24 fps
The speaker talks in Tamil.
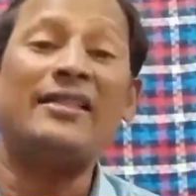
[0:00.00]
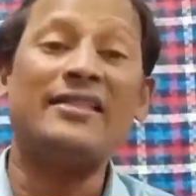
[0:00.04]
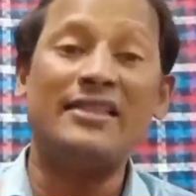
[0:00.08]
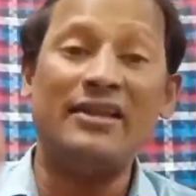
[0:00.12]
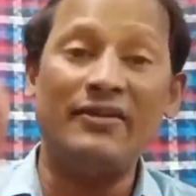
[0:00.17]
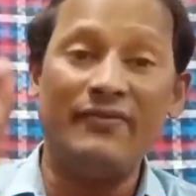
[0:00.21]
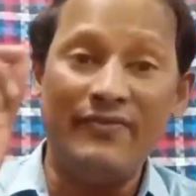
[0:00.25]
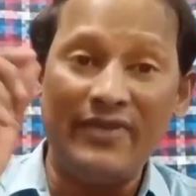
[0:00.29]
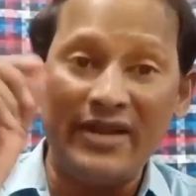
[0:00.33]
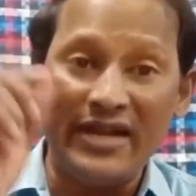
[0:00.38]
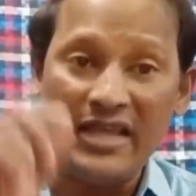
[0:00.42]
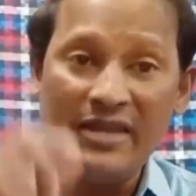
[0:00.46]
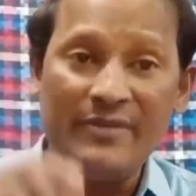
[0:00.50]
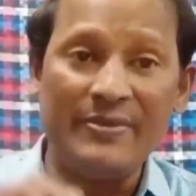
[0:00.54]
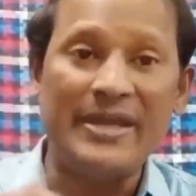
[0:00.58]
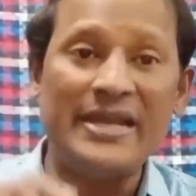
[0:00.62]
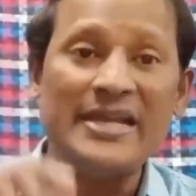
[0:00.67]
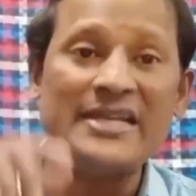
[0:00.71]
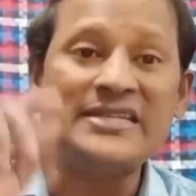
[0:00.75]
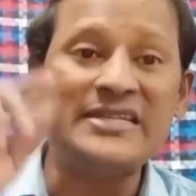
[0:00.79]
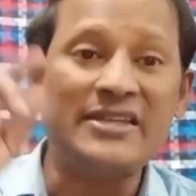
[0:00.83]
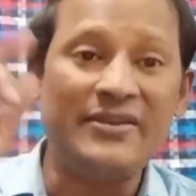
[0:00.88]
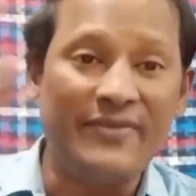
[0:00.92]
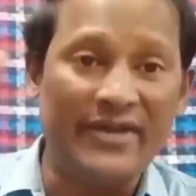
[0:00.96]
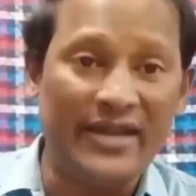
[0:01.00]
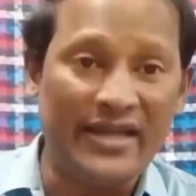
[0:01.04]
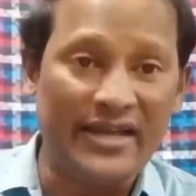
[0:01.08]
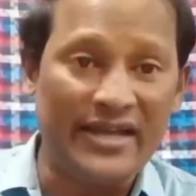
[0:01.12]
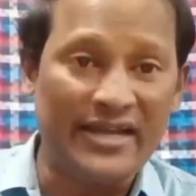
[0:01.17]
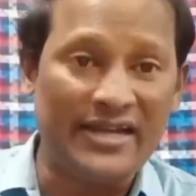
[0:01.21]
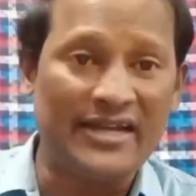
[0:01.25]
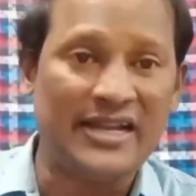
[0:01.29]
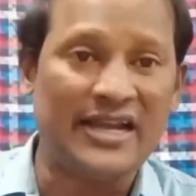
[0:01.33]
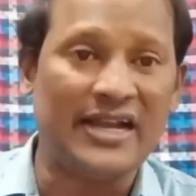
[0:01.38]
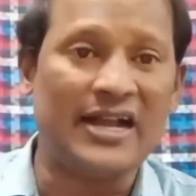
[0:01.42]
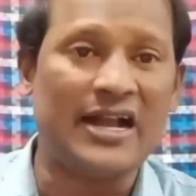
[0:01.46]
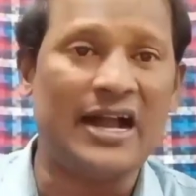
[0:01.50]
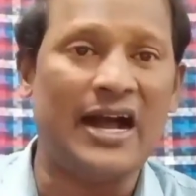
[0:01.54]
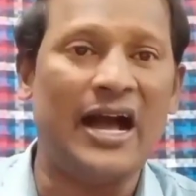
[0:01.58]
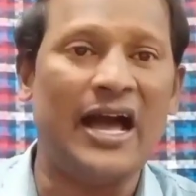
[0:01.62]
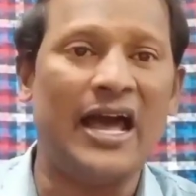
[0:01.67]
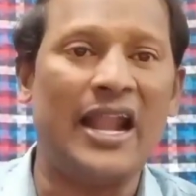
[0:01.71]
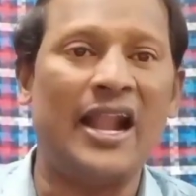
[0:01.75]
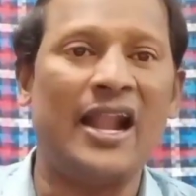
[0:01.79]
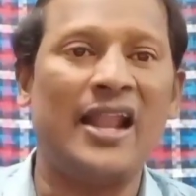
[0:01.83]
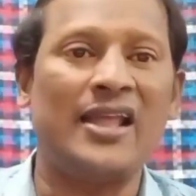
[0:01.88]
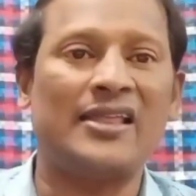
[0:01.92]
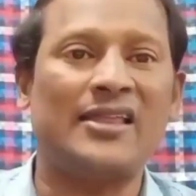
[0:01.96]
அந்த விலைபேசி விடுகின்ற
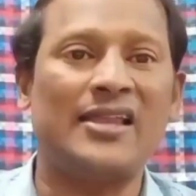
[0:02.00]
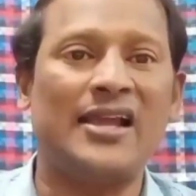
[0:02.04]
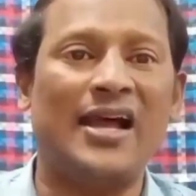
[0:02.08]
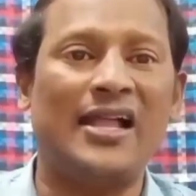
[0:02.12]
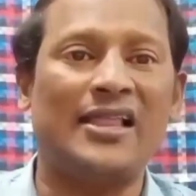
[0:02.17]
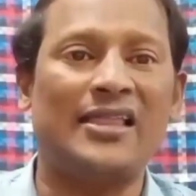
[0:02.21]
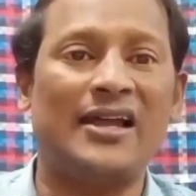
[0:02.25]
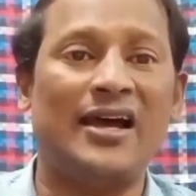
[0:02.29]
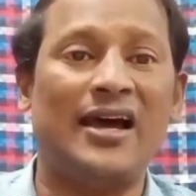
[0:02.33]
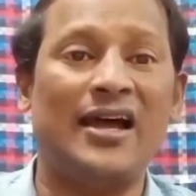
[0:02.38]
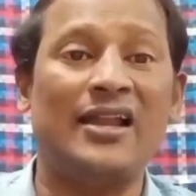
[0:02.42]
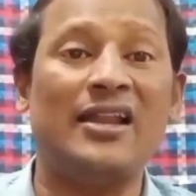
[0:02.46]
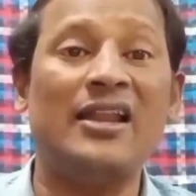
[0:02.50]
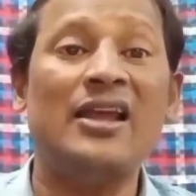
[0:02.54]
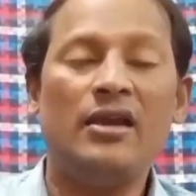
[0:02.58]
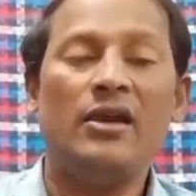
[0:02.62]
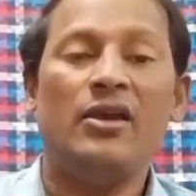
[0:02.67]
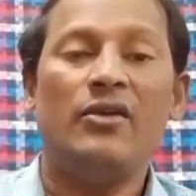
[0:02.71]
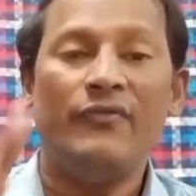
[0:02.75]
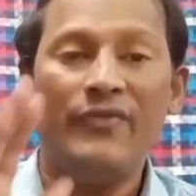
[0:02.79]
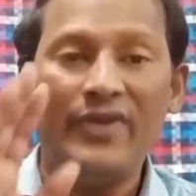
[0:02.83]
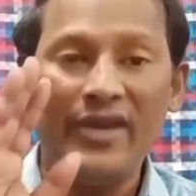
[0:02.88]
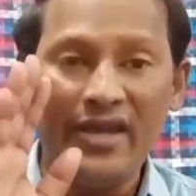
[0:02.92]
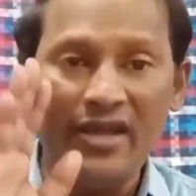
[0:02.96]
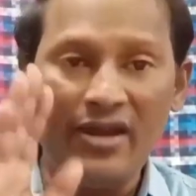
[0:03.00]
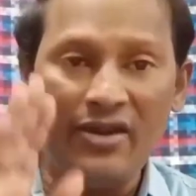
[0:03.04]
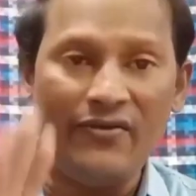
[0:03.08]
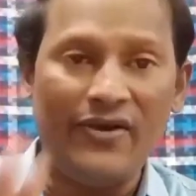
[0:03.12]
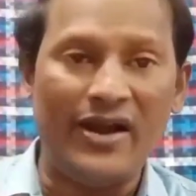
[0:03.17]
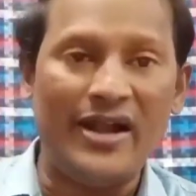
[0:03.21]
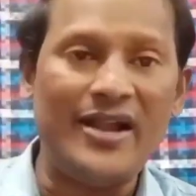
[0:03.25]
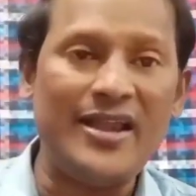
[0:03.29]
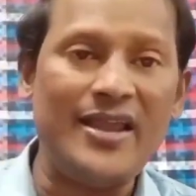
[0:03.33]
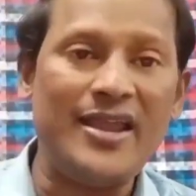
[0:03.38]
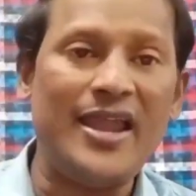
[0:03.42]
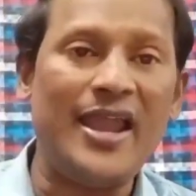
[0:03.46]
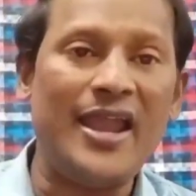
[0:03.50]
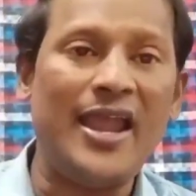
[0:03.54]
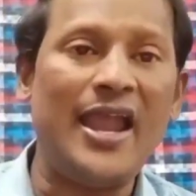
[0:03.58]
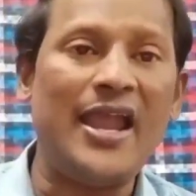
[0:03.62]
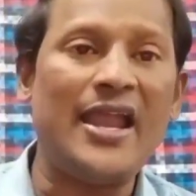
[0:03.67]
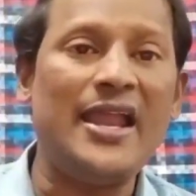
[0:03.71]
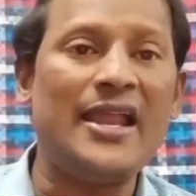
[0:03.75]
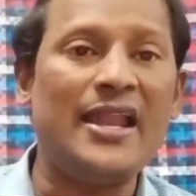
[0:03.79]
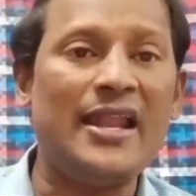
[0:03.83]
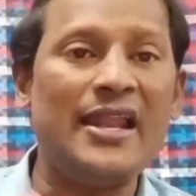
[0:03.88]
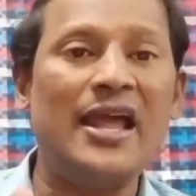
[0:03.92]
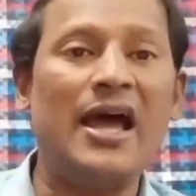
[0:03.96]
காரணத்தால் தான் வேறு வழியே
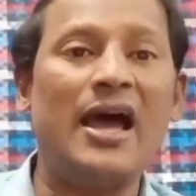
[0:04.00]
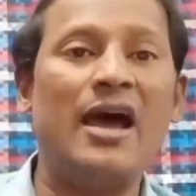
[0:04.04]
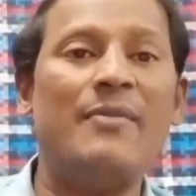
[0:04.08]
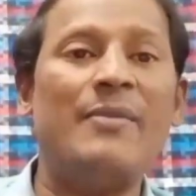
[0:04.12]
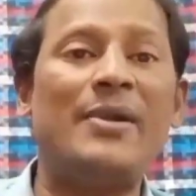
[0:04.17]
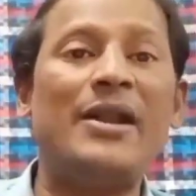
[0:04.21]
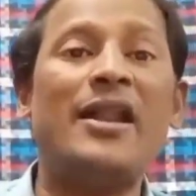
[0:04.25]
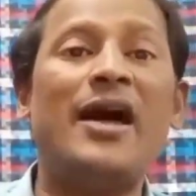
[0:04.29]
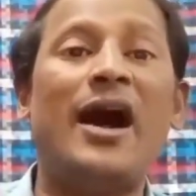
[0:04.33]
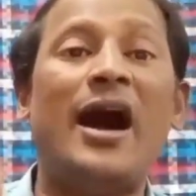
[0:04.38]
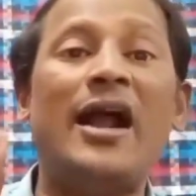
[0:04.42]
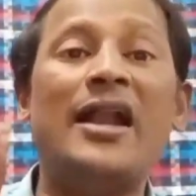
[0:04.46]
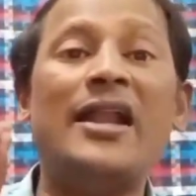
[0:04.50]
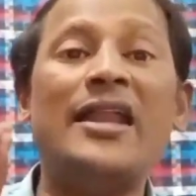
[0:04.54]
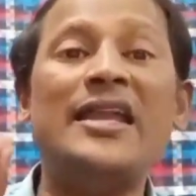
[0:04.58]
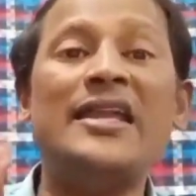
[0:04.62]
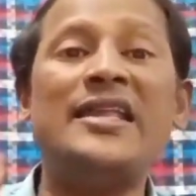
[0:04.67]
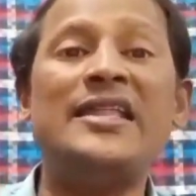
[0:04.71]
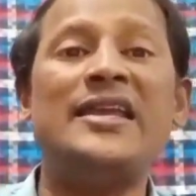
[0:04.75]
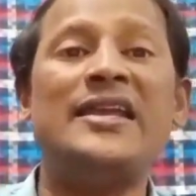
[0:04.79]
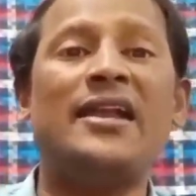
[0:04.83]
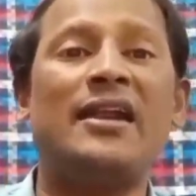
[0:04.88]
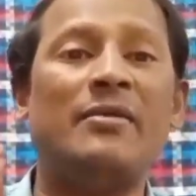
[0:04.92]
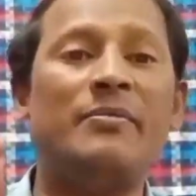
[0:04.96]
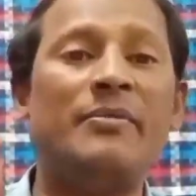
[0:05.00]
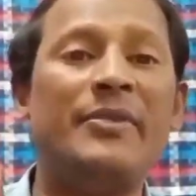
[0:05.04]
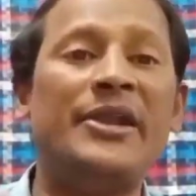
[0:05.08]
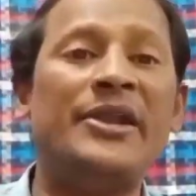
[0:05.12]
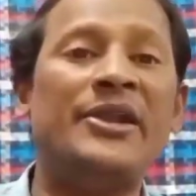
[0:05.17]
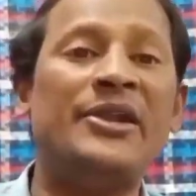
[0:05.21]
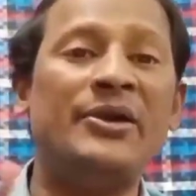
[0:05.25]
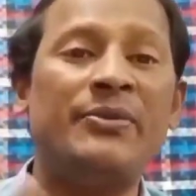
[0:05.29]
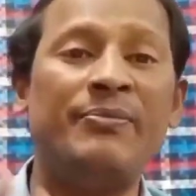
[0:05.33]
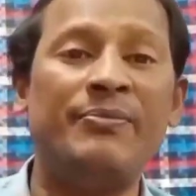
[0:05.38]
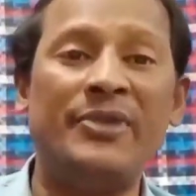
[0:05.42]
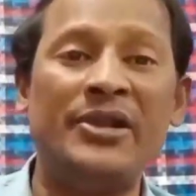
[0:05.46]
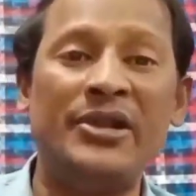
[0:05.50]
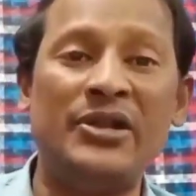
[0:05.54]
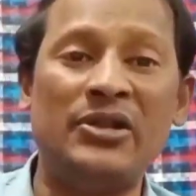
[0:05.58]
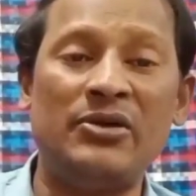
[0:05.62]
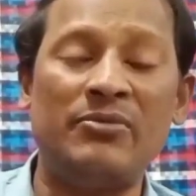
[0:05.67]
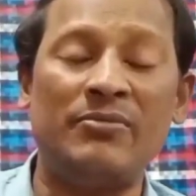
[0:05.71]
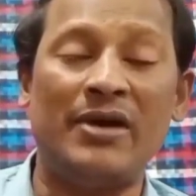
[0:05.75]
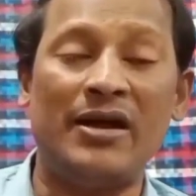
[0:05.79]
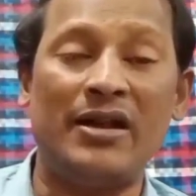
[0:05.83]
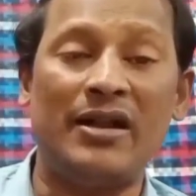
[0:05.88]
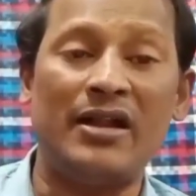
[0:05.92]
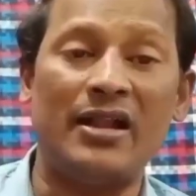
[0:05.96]
இல்லாமல் அநீதிகள் மீண்டும்
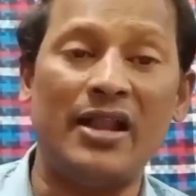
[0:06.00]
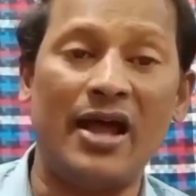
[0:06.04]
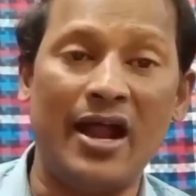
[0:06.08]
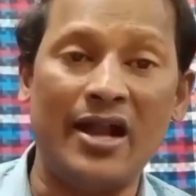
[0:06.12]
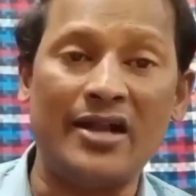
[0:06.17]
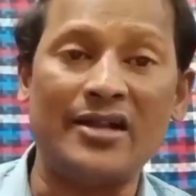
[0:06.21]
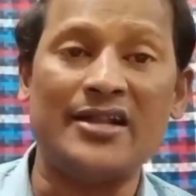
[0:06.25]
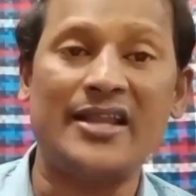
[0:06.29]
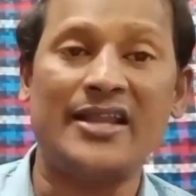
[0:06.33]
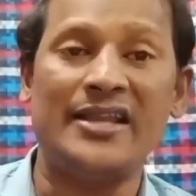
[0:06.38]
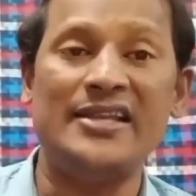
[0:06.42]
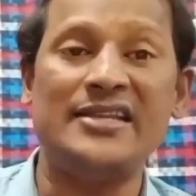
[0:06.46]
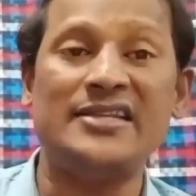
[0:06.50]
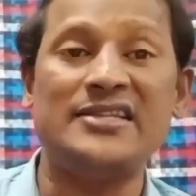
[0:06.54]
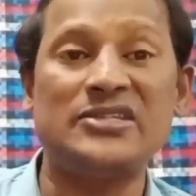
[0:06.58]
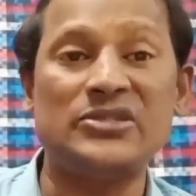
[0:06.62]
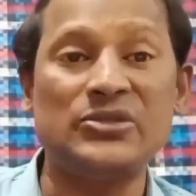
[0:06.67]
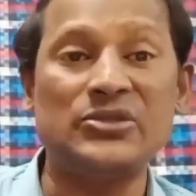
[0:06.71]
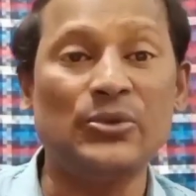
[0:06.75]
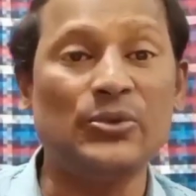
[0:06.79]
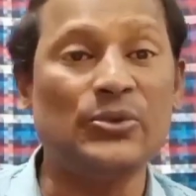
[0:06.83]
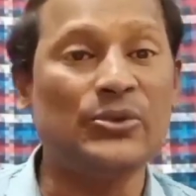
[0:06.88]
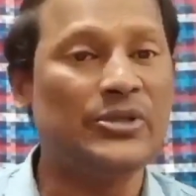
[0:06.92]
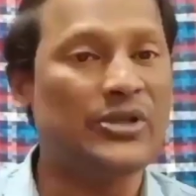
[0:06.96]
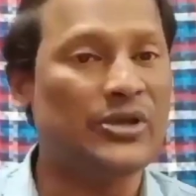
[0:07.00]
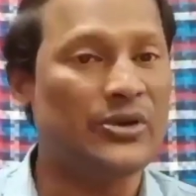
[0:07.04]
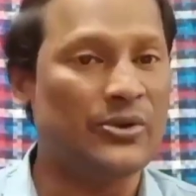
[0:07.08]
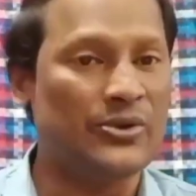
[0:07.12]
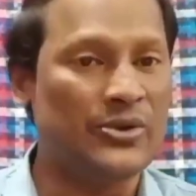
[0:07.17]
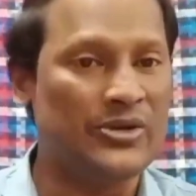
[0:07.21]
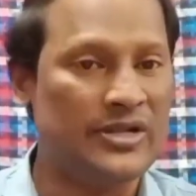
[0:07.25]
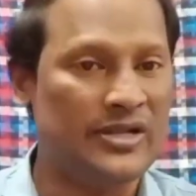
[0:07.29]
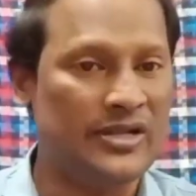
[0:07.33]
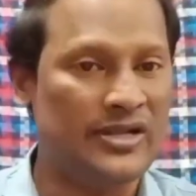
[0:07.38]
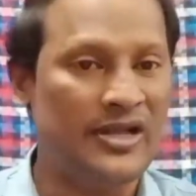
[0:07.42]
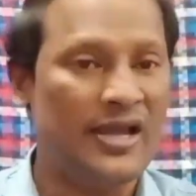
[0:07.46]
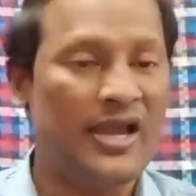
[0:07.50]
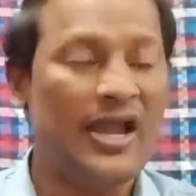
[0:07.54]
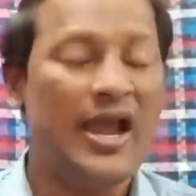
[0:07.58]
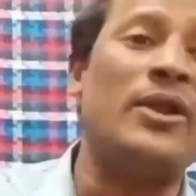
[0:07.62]
மீண்டும் நாட்டை சூழ்ந்து கொண்டு